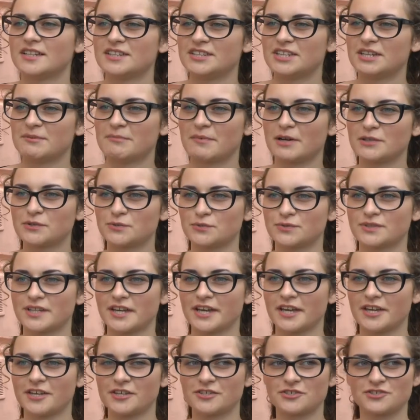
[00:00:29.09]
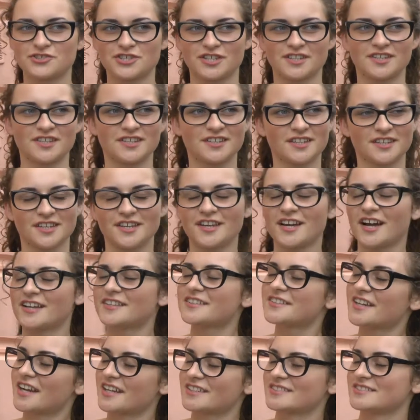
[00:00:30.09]
Nie ma tutaj żadnych takich
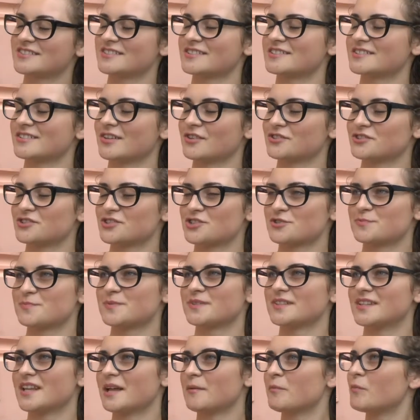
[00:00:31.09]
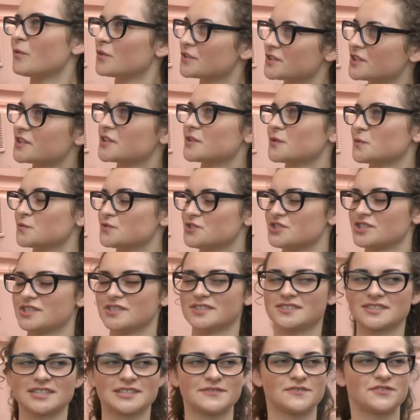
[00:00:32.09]
atrakcji, chociażby dla młodych
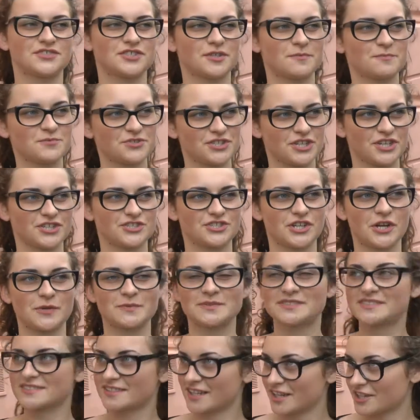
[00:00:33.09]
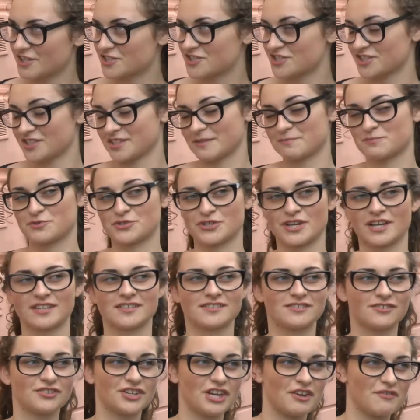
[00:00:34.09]
ludzi. Zazwyczaj przyjeżdżają starsi, na
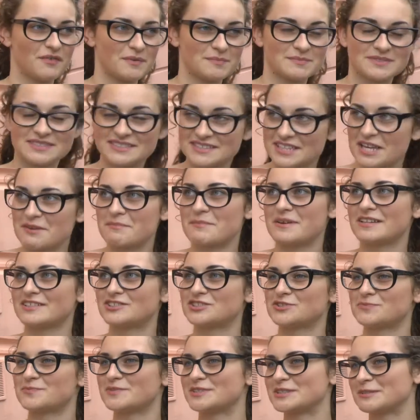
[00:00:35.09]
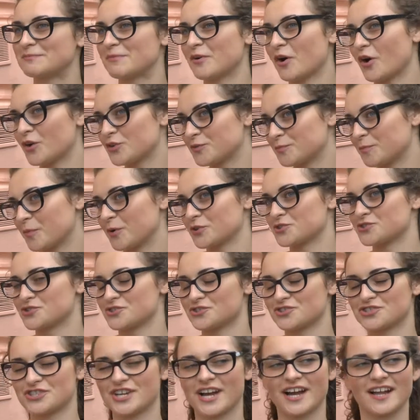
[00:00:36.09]
przykład, no nie wiem, z Niemiec, żeby sobie
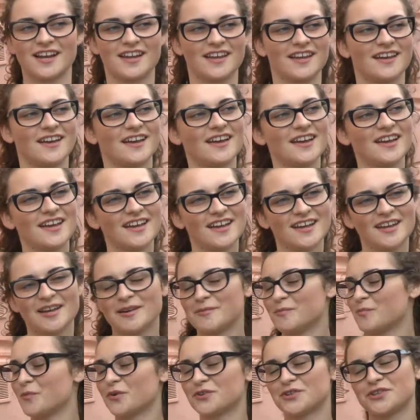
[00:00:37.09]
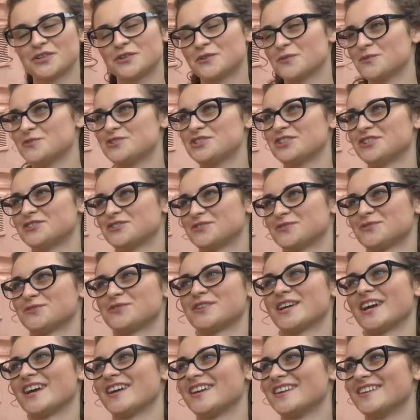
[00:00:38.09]
odpocząć, ale młodych ludzi to
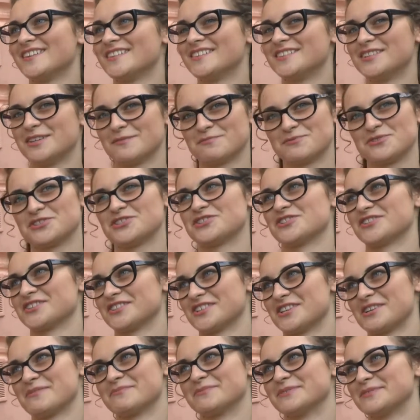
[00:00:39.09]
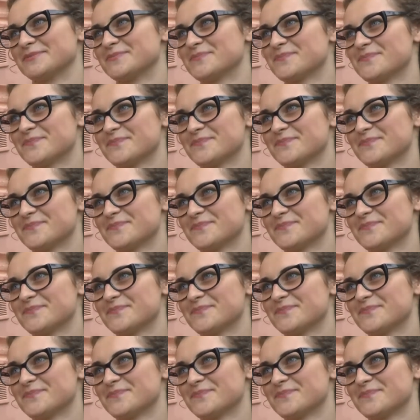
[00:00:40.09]
tutaj nie przyciągniemy.